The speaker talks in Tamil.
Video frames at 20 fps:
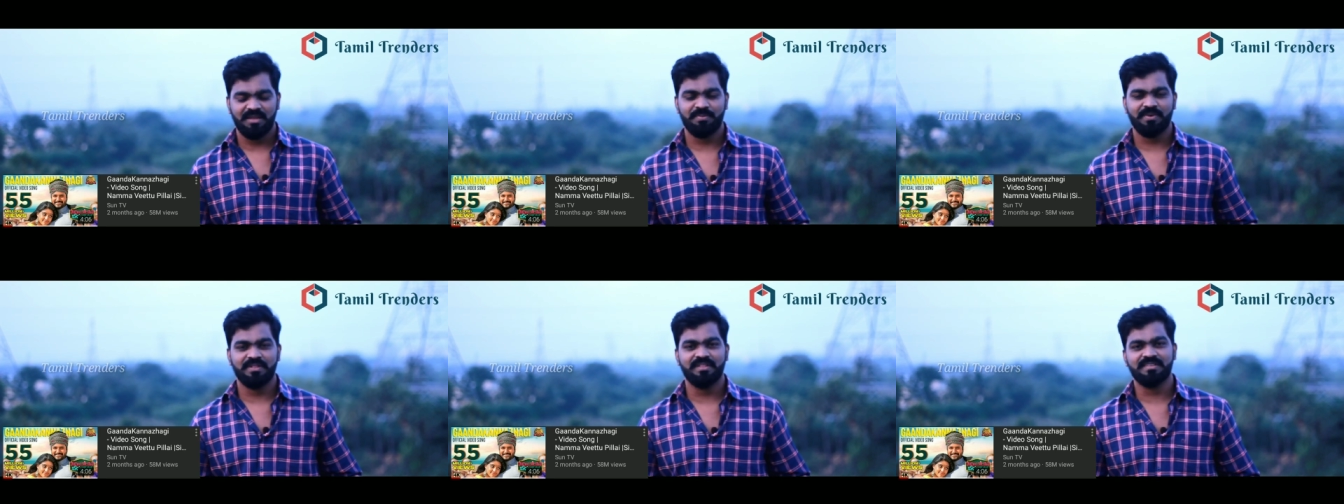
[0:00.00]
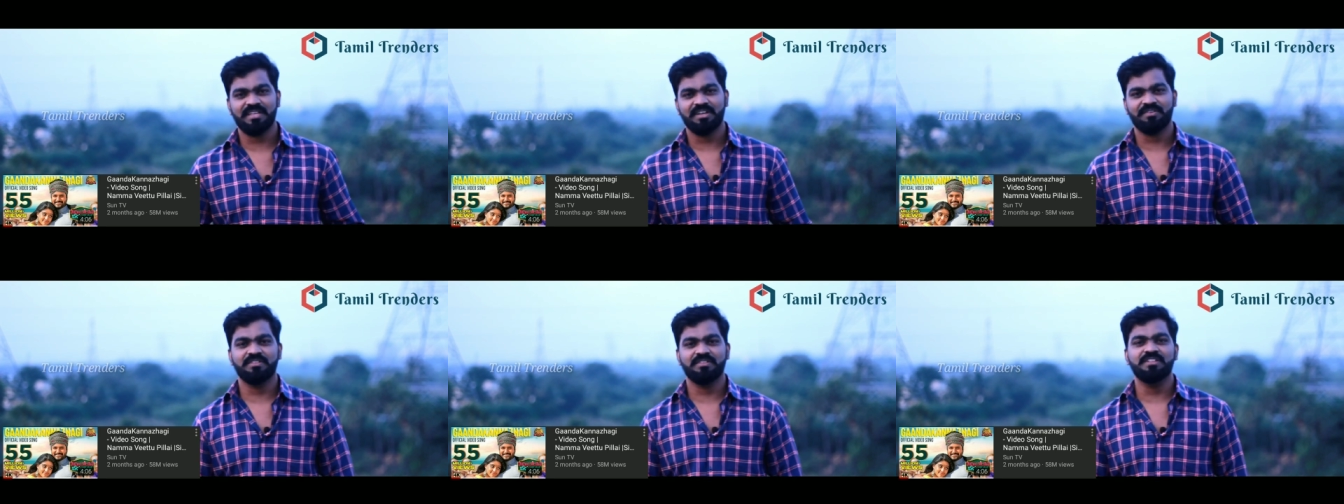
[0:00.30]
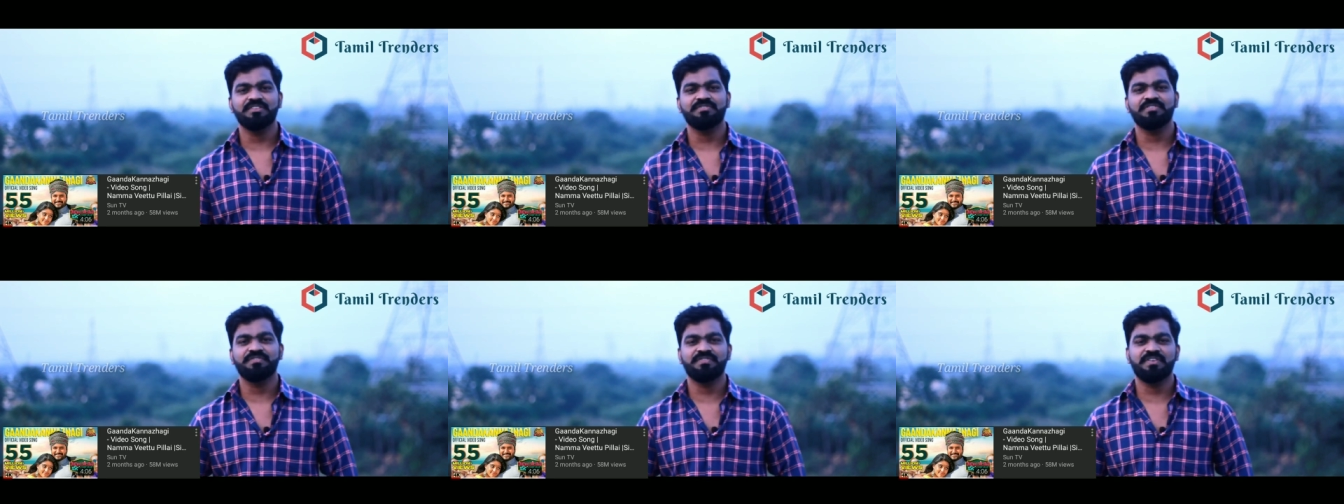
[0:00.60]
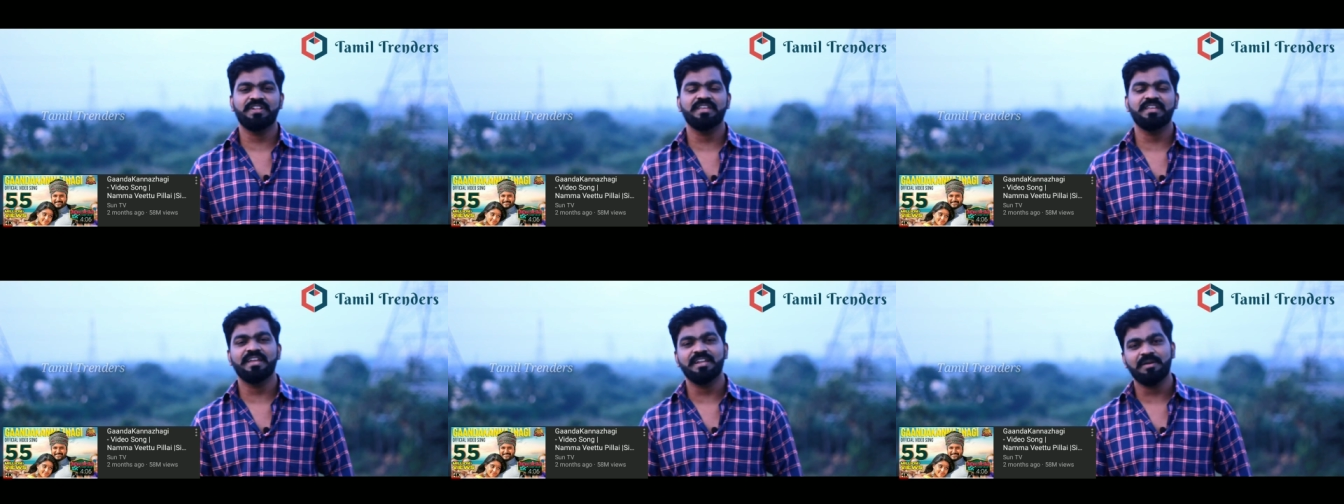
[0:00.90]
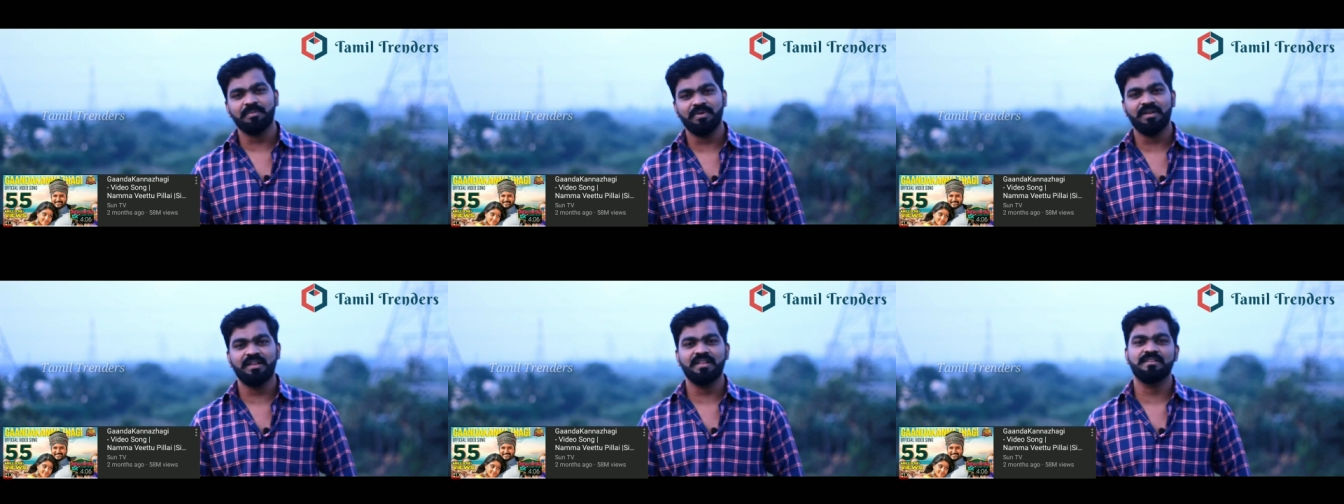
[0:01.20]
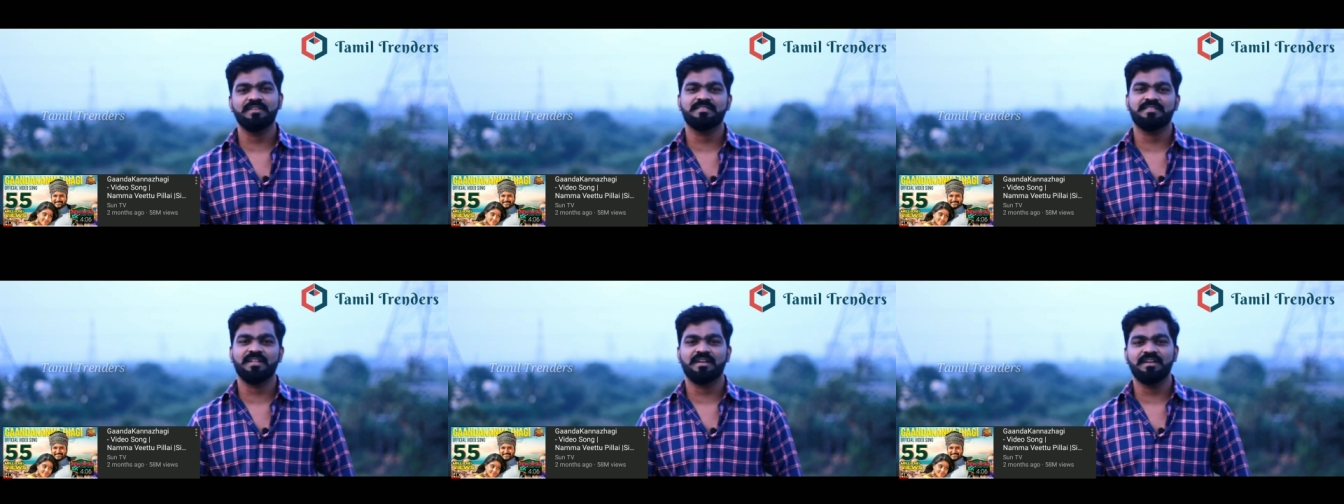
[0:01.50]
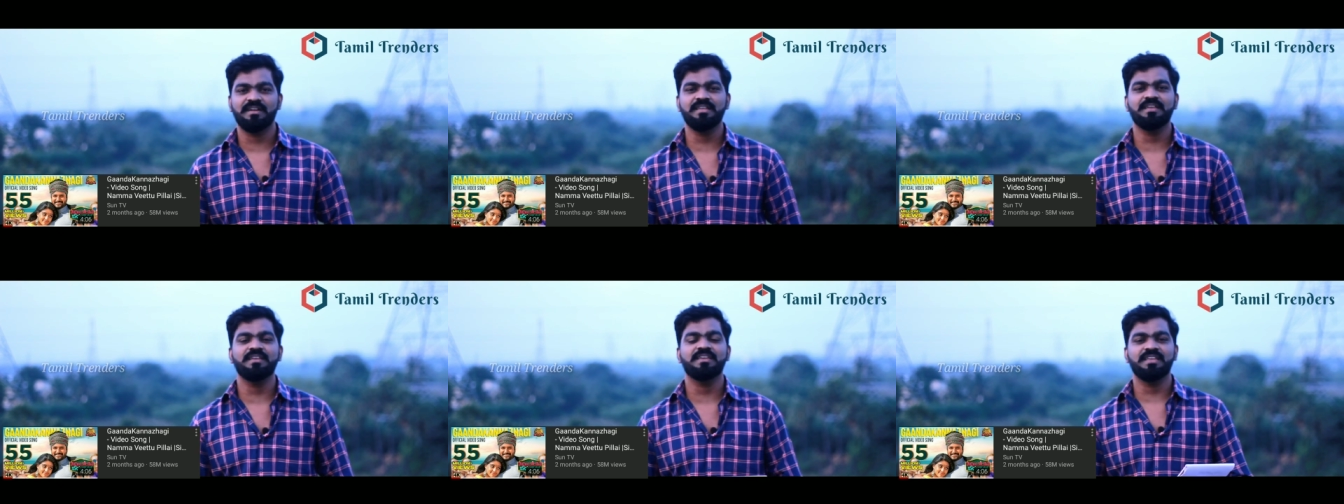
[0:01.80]
இப்போ அந்த சாங் வந்து ஃபிஃப்டி எயிட் மில்லியன்ஸ்
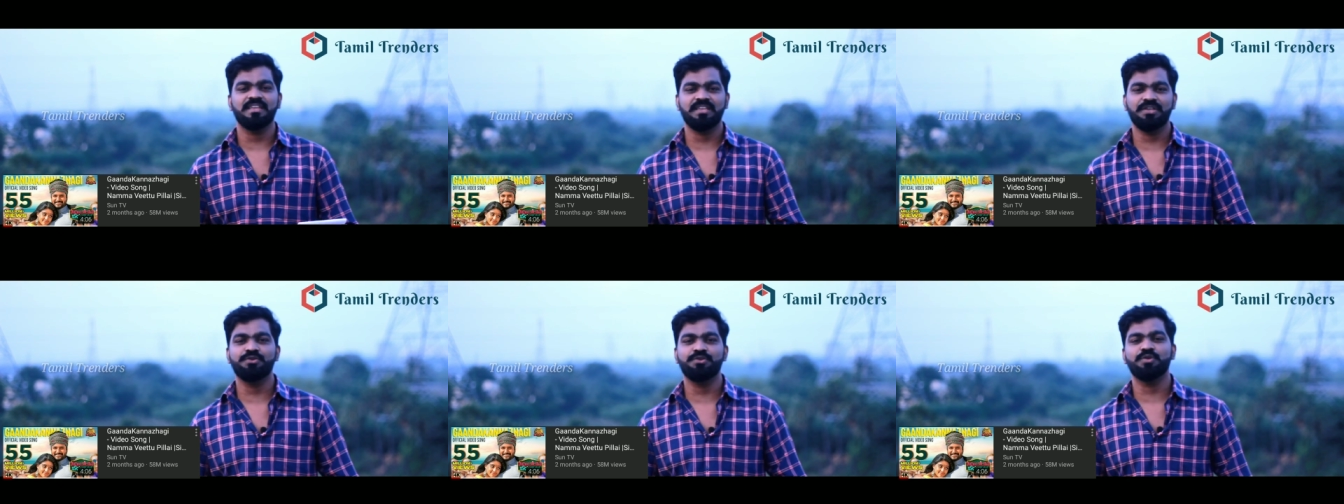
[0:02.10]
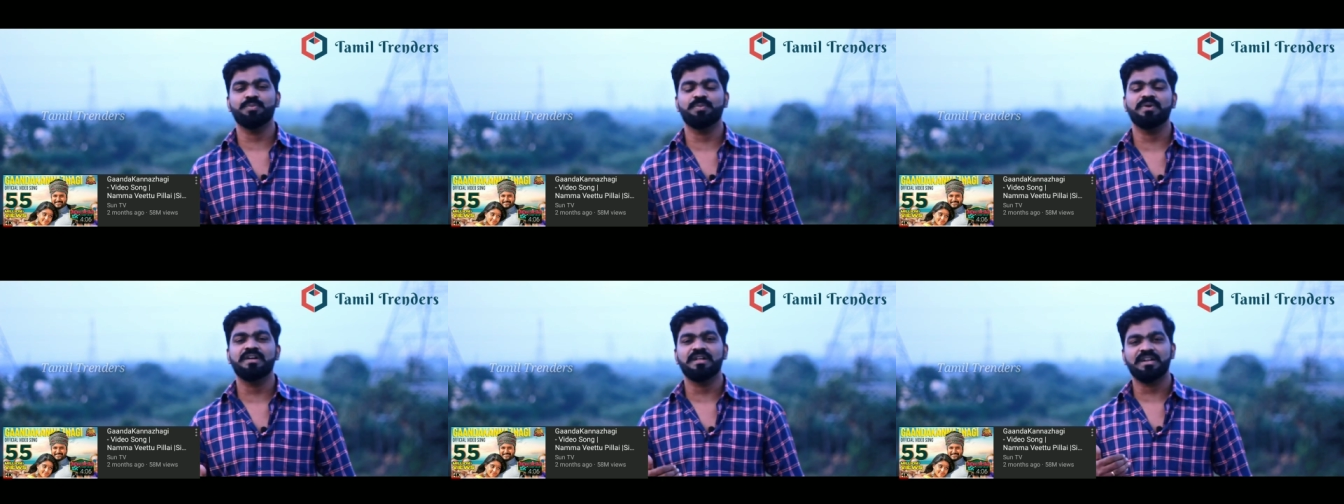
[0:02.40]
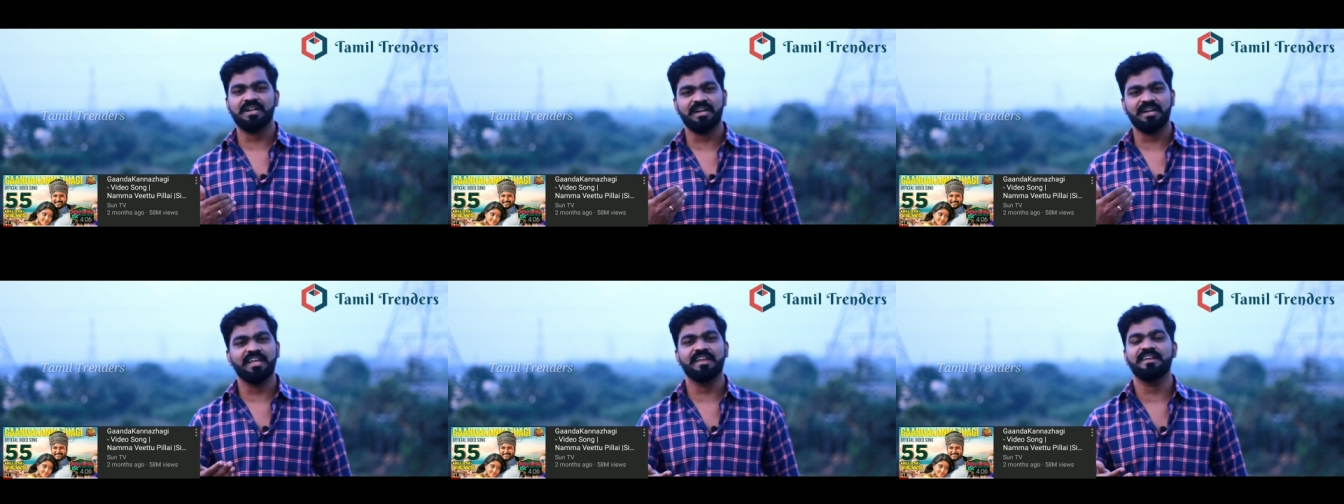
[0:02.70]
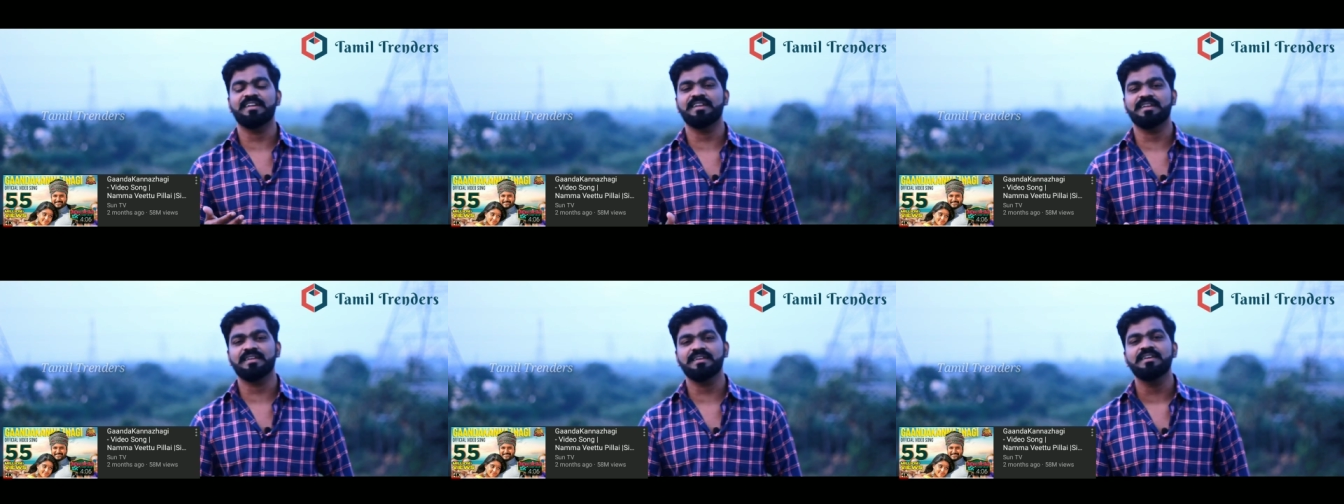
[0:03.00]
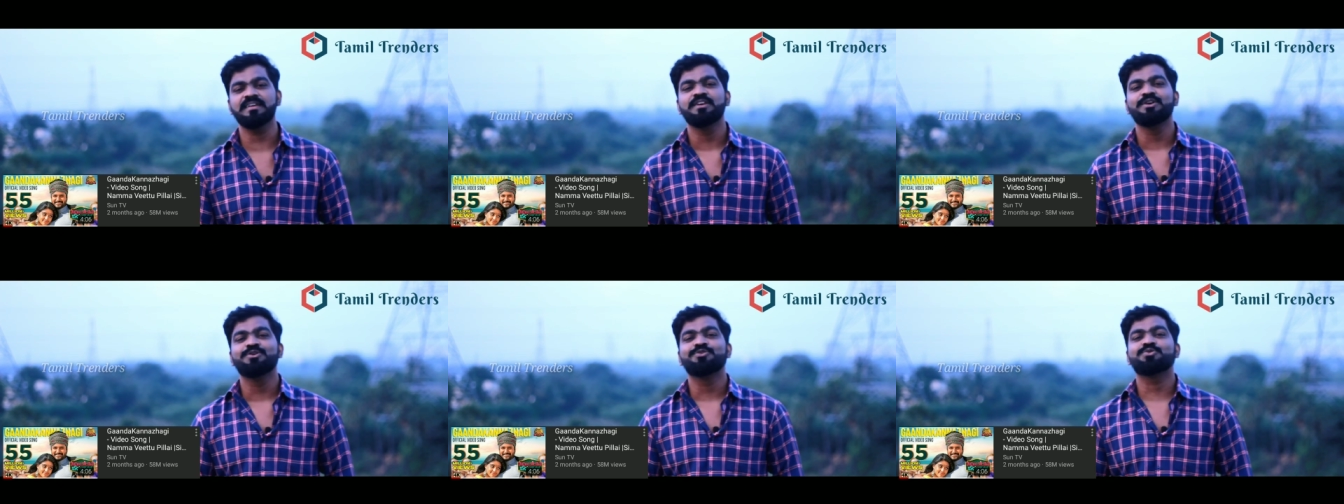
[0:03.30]
தாண்டி யூடியூப்பில் ரன் ஆகிட்டு இருக்கு